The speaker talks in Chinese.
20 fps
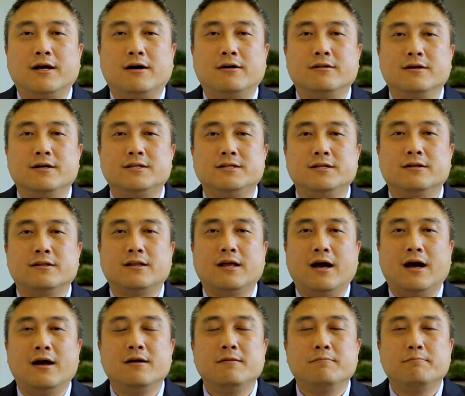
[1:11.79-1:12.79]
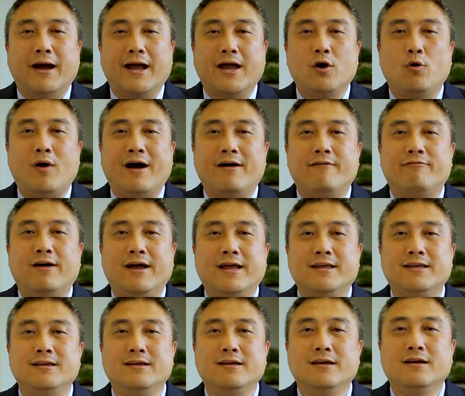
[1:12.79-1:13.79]
道德经》的白话
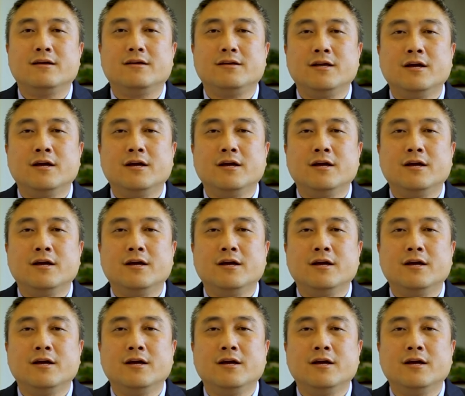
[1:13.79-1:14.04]
翻译、